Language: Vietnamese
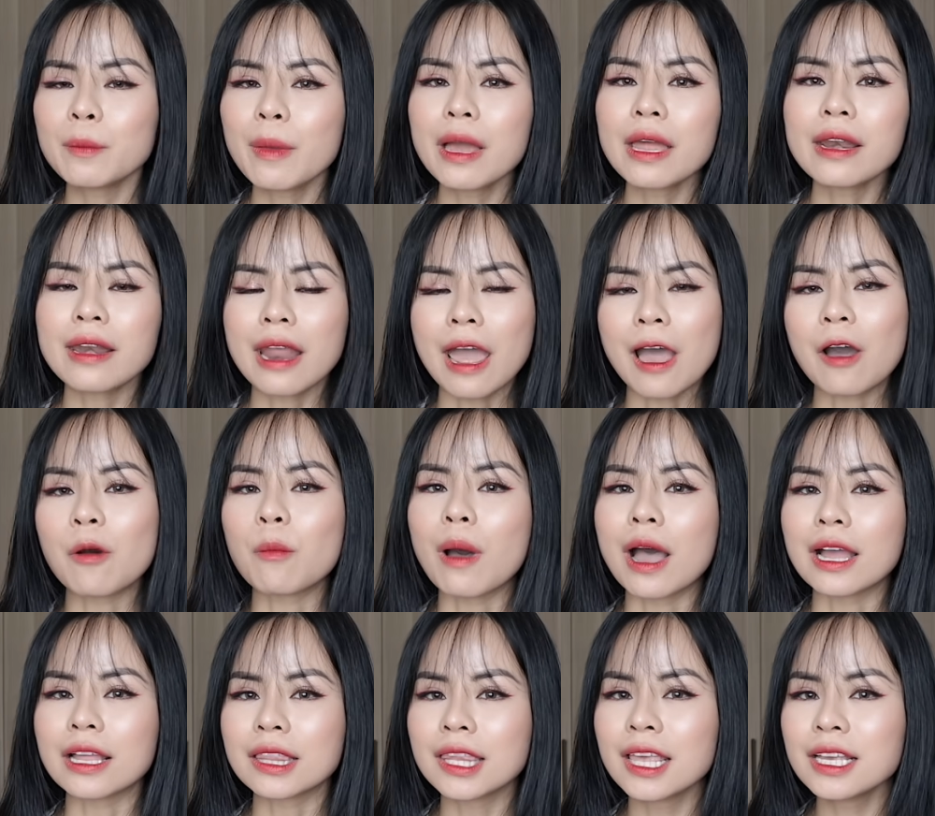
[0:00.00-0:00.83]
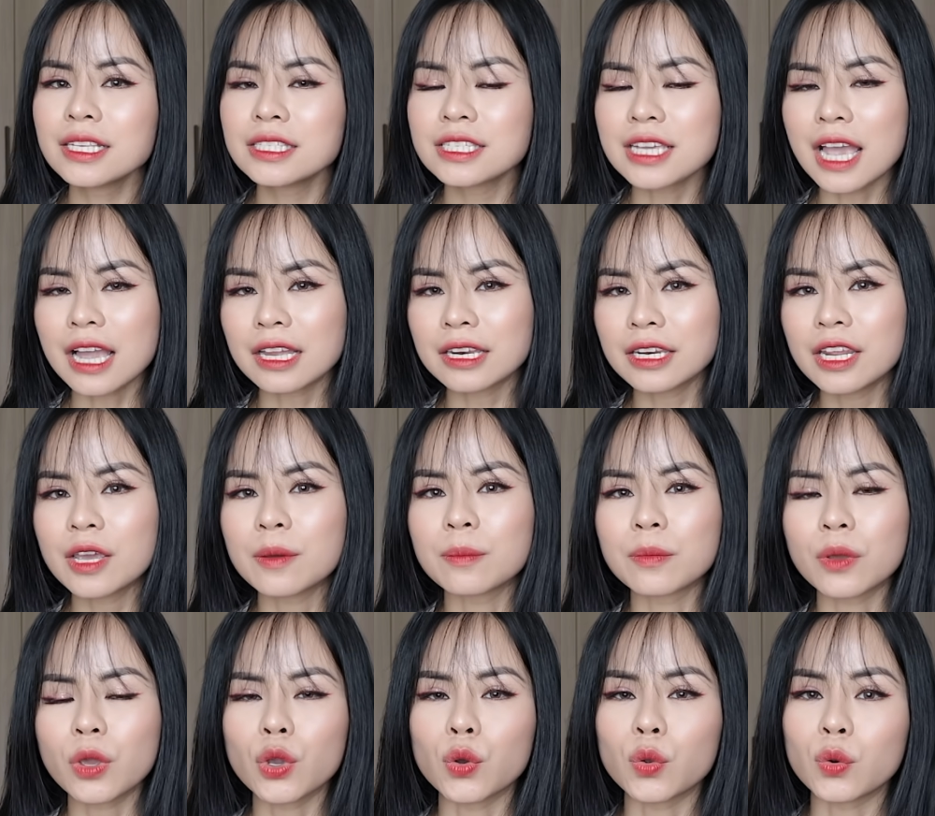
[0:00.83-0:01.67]
những bạn nào mà thích trang
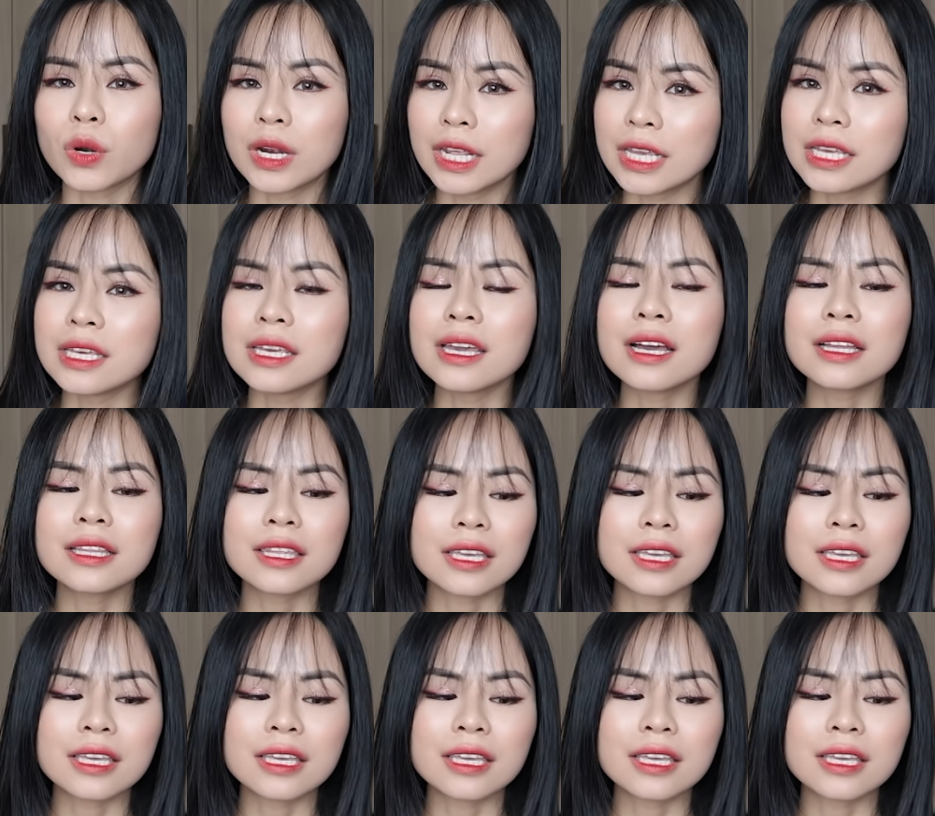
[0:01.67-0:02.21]
điểm kiểu lì